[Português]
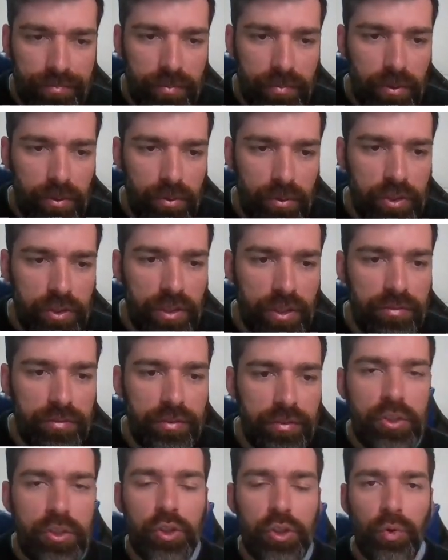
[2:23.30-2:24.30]
no dia
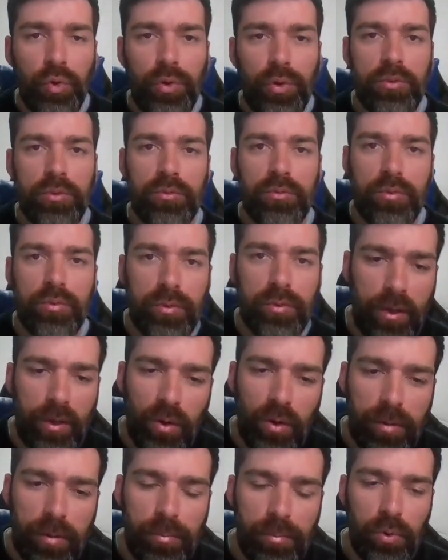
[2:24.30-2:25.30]
28,
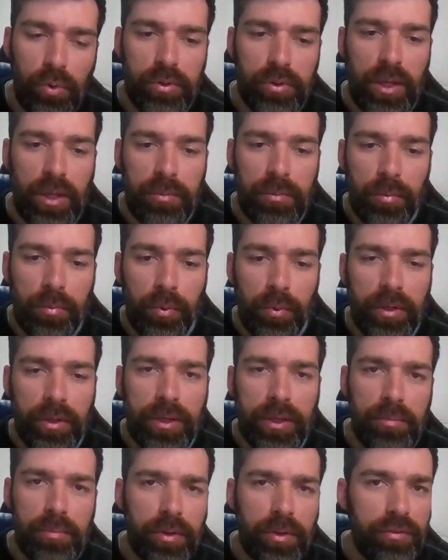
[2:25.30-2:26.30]
agora há pouco tempo. Por
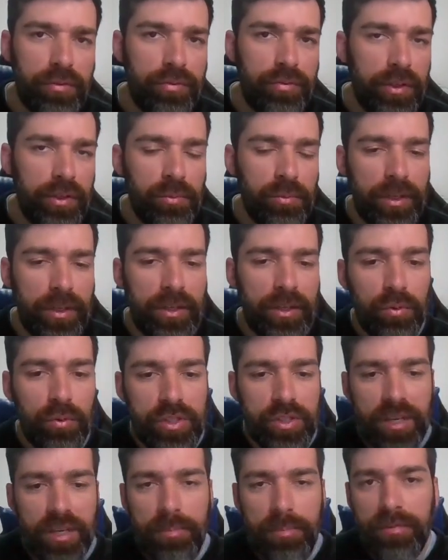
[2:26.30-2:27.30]
quê? Porque foi uma que eu
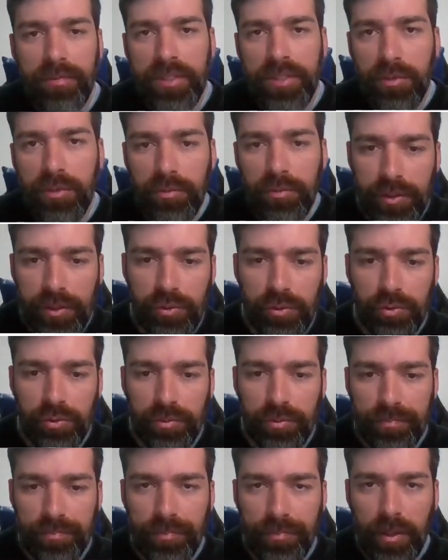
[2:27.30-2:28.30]
usei para fazer um vídeo.
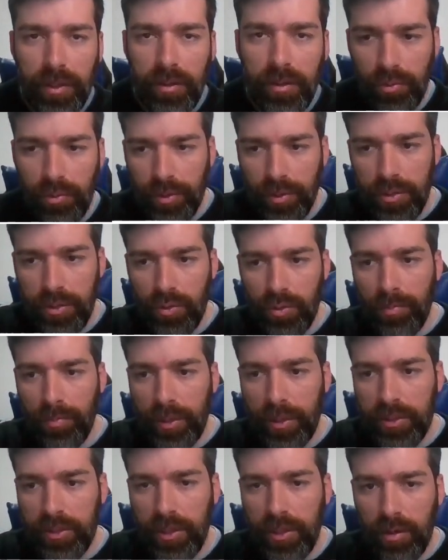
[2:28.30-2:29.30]
Eu não quis
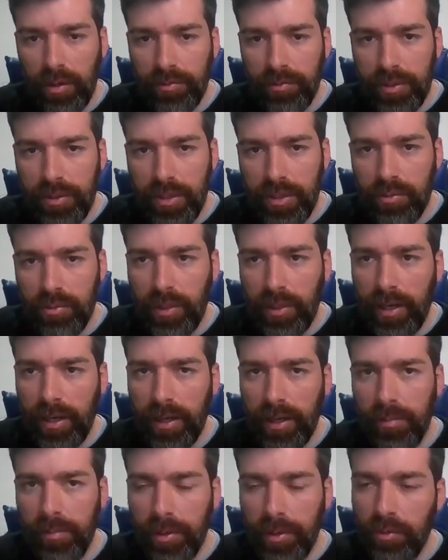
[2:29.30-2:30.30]
compartilhar com vocês no
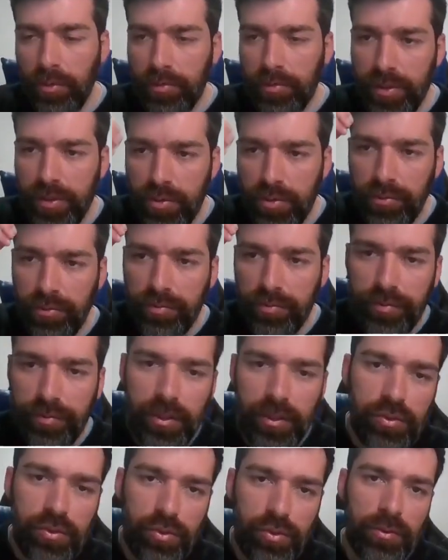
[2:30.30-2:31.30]
Telegram porque eu fiz o
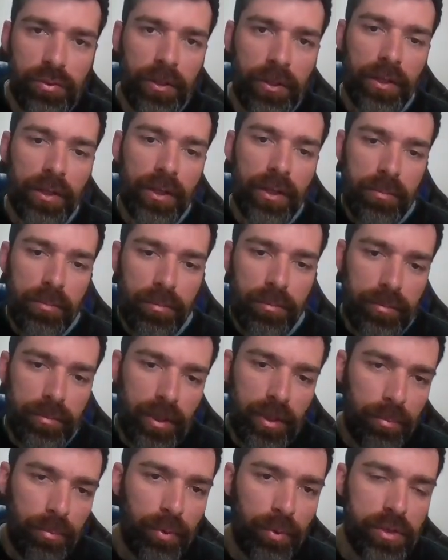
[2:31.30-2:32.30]
vídeo,
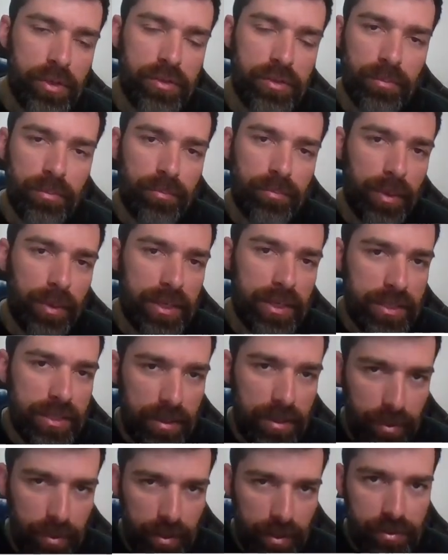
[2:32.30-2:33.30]
depois eu
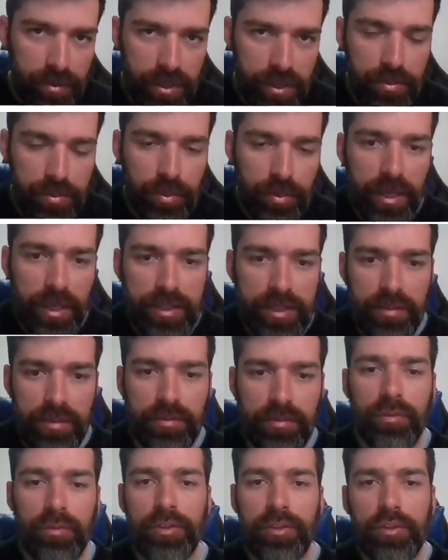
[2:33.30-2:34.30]
passei para que vocês pudessem
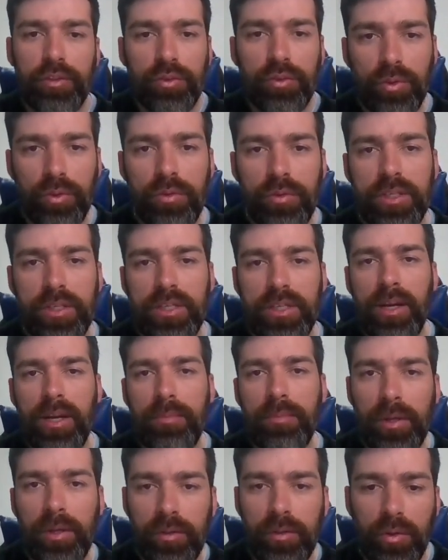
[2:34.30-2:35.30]
ver o vídeo e todo o
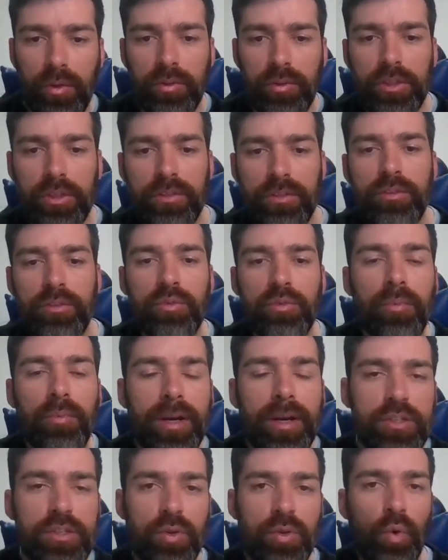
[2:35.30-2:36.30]
ensinamento que eu tive de
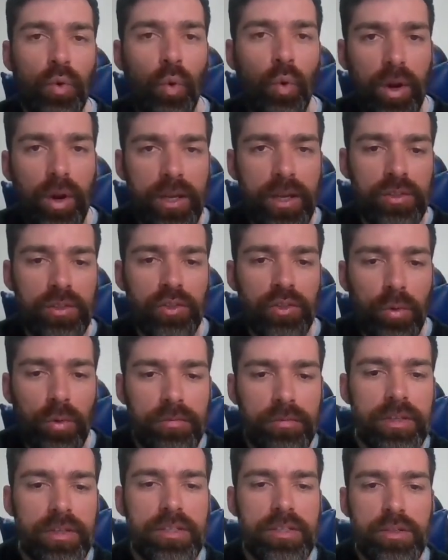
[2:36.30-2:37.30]
uma escolha, de
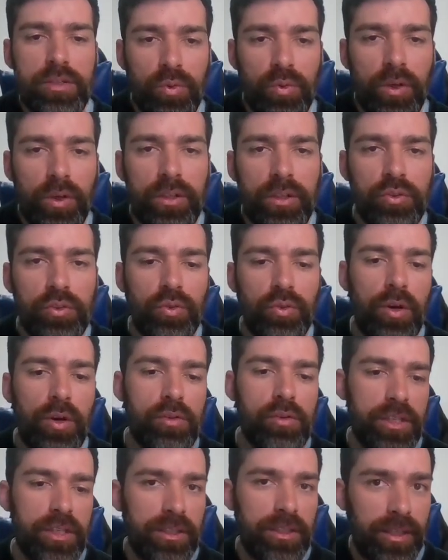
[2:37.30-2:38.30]
como fazer a escolha de
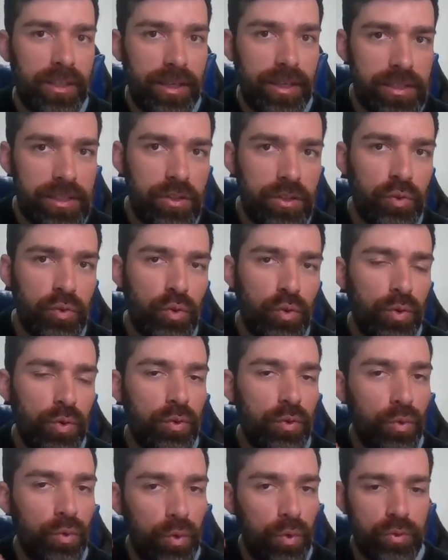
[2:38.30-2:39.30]
jogos entre esse jogo
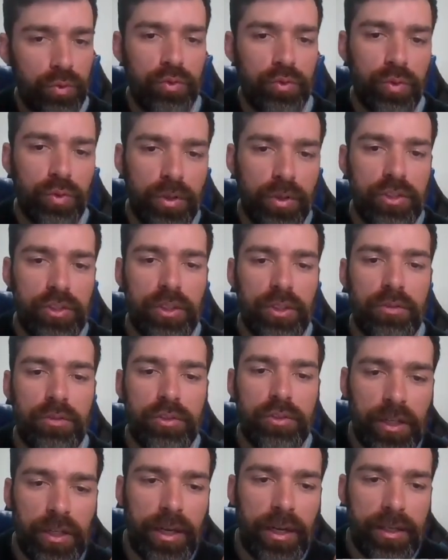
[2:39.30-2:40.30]
e um outro jogo que tinha no
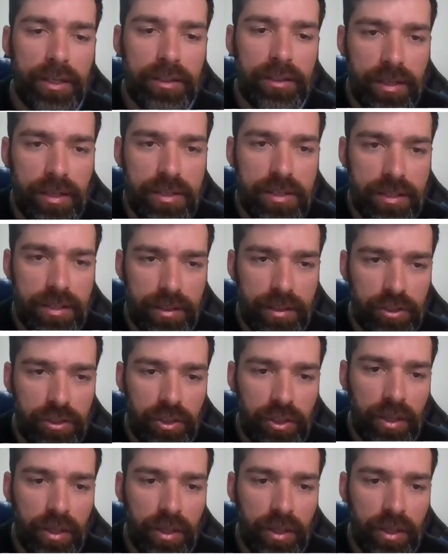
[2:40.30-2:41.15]
dia que era interessante